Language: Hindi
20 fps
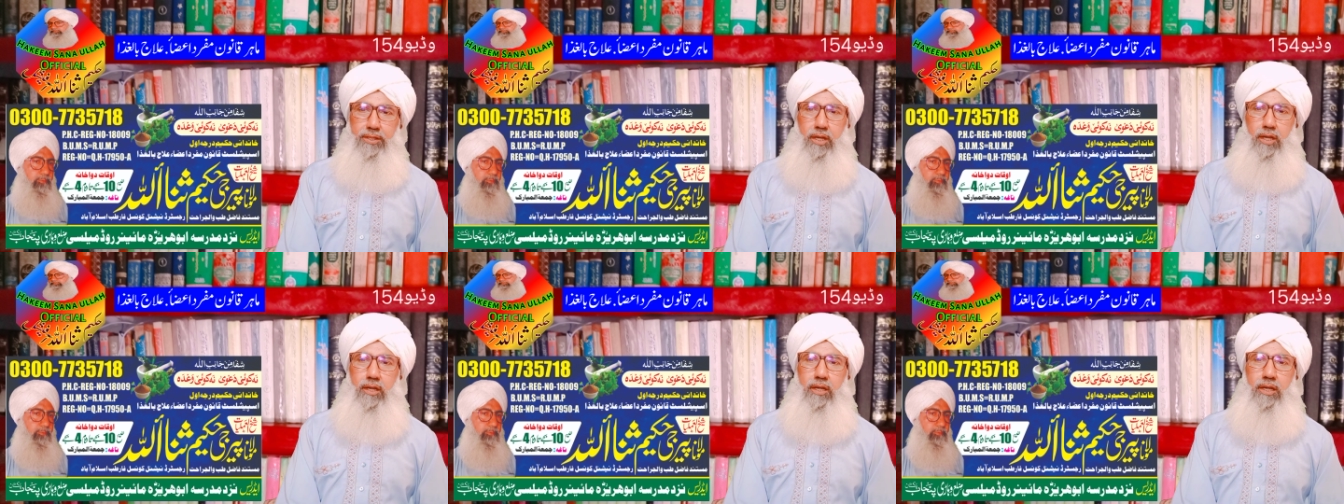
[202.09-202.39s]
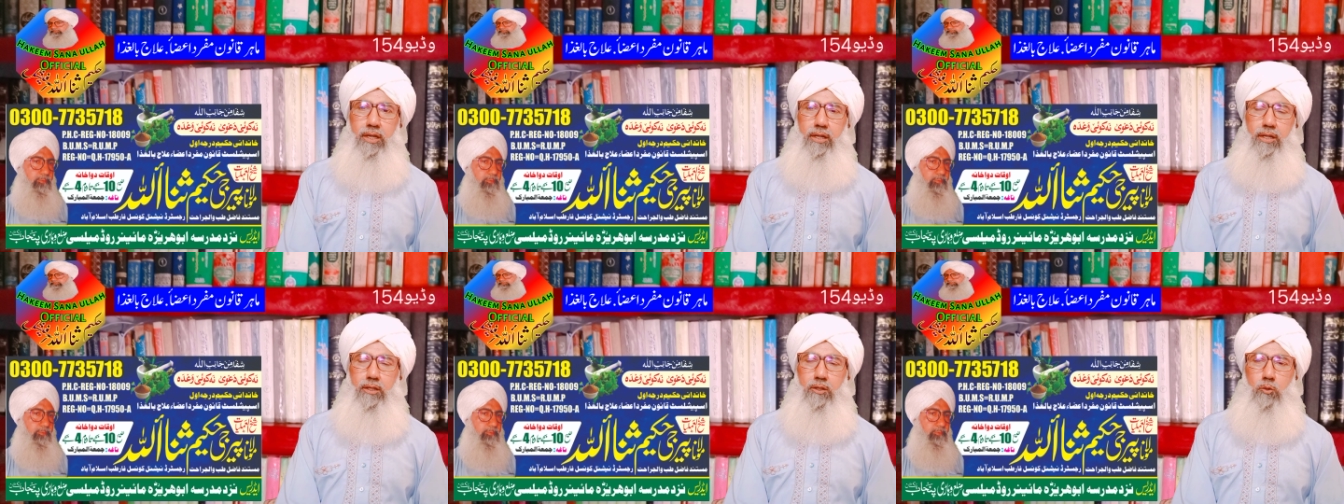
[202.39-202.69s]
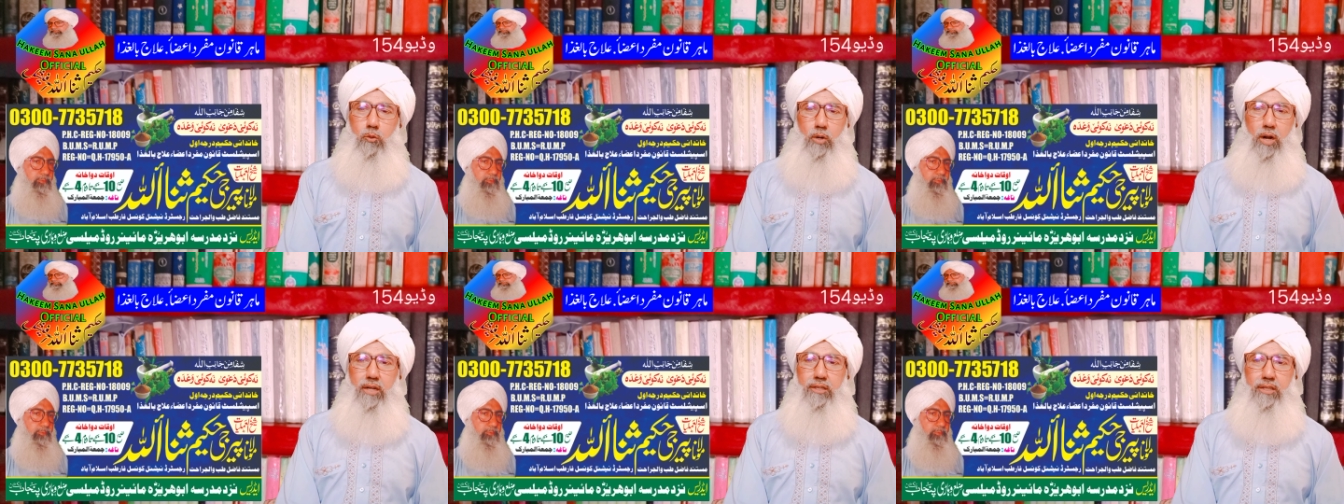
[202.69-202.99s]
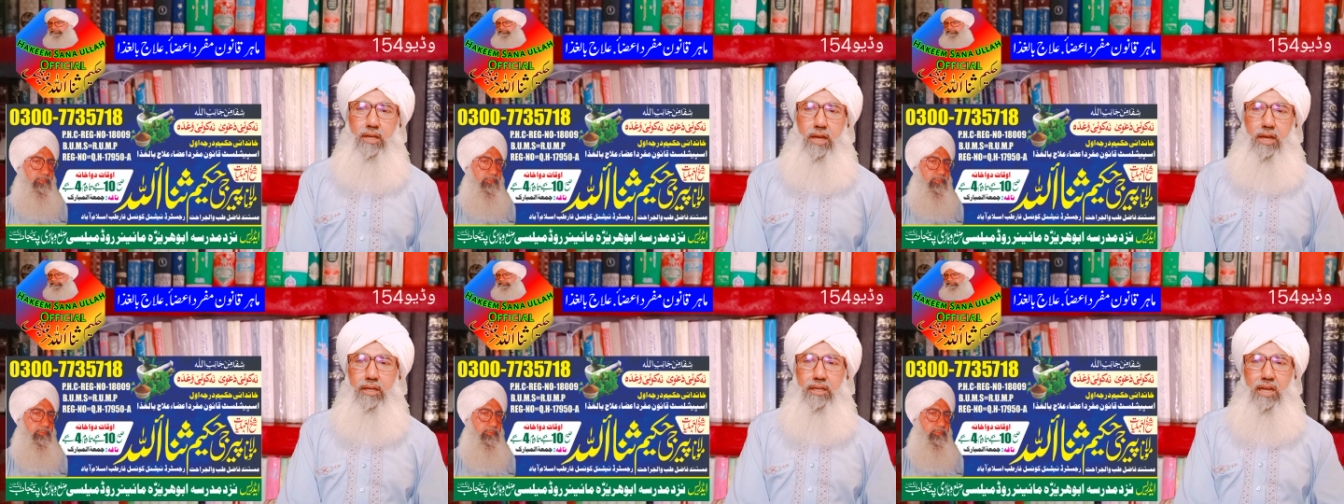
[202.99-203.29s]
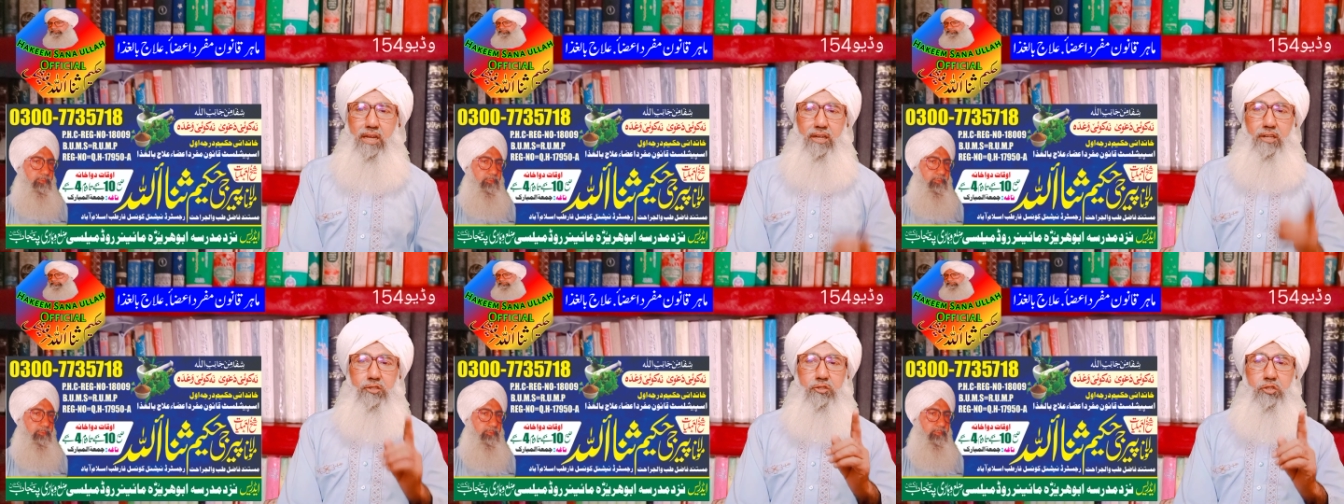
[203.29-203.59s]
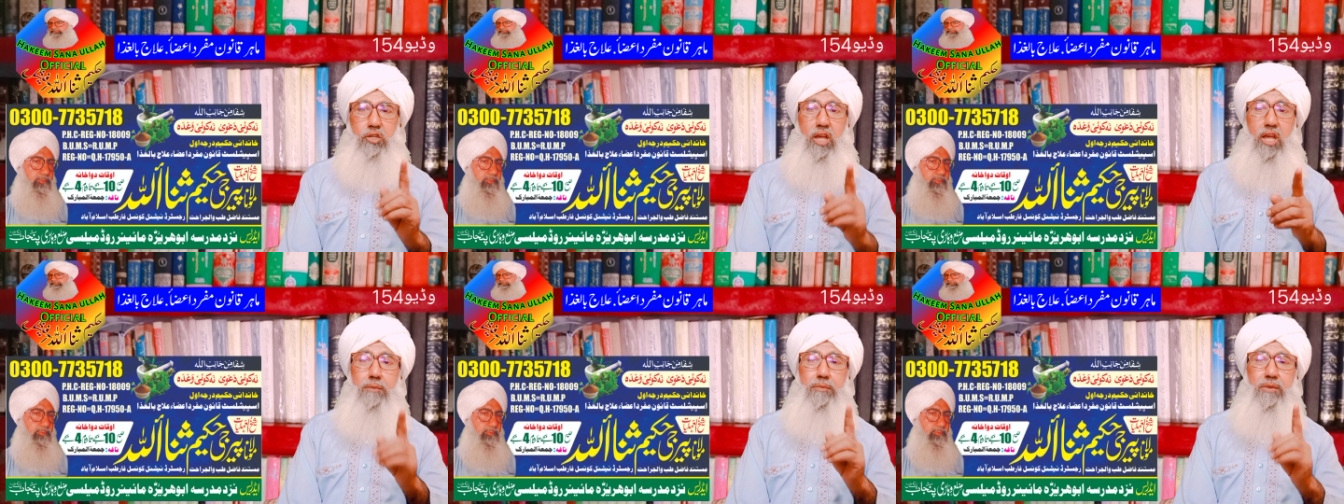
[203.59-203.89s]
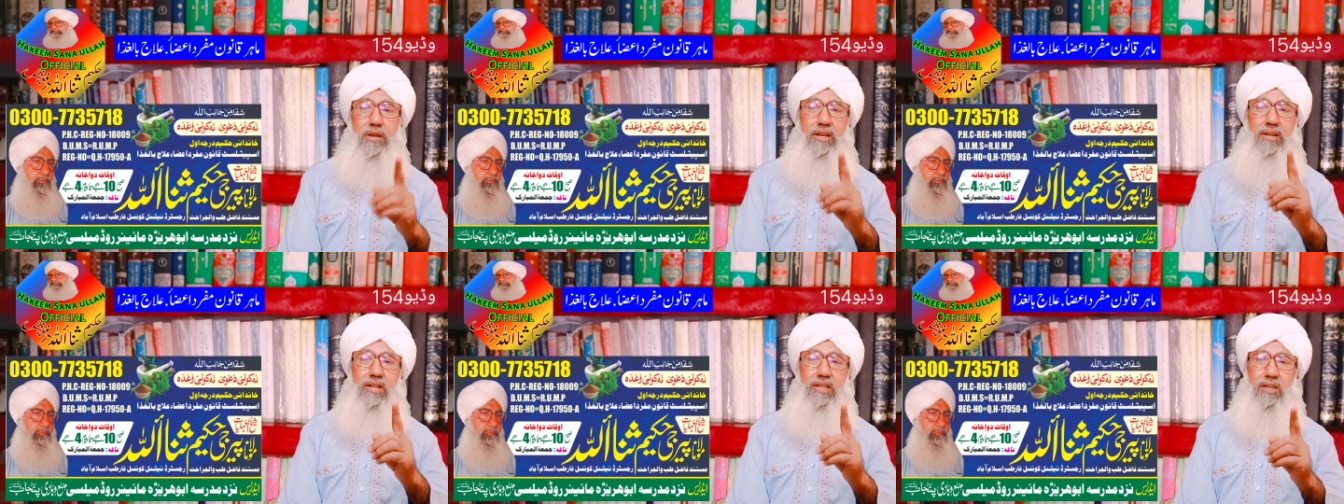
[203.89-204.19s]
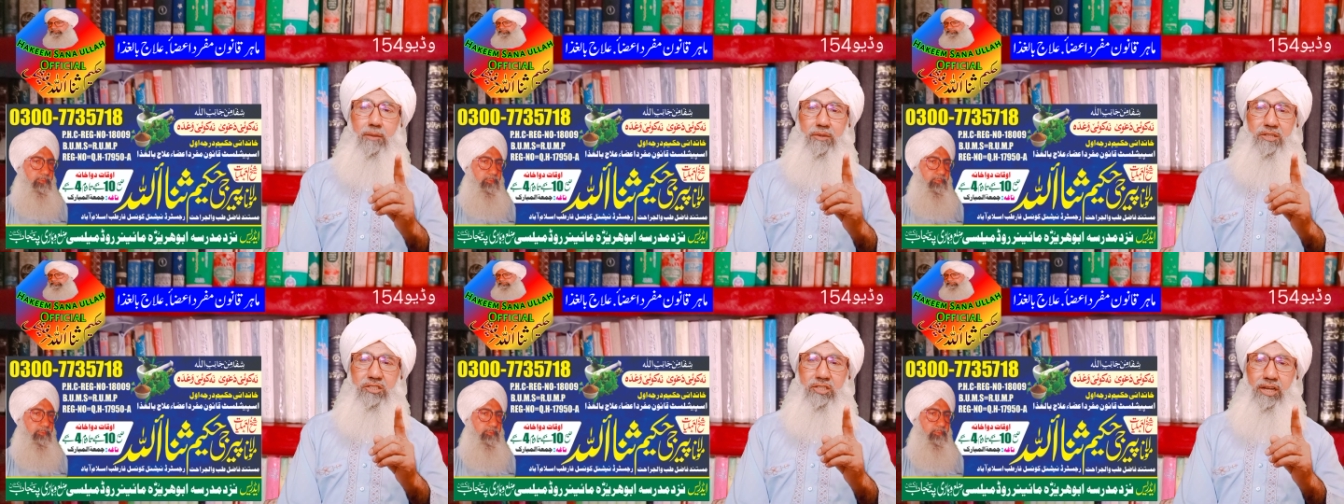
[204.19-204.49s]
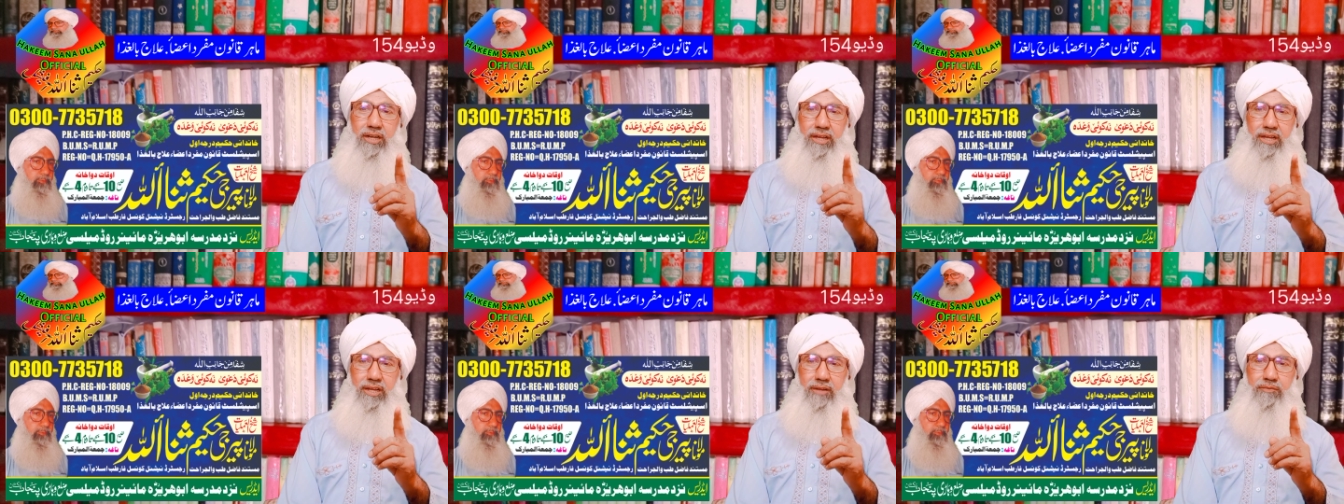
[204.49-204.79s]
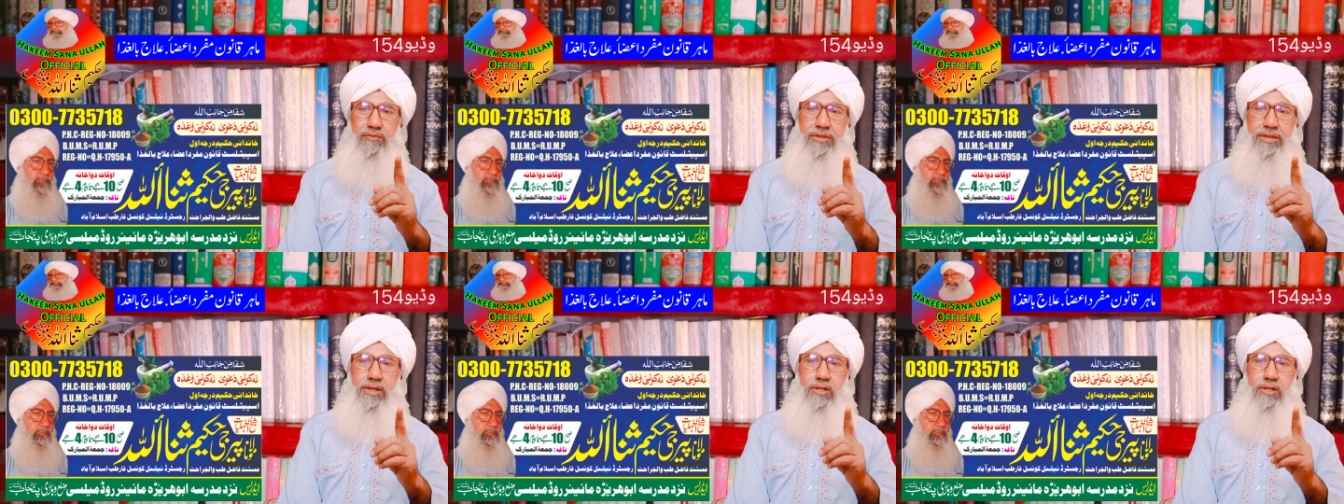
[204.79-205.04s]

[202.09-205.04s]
ये खुराक क्या है कि अगर छः महीने का बच्चा है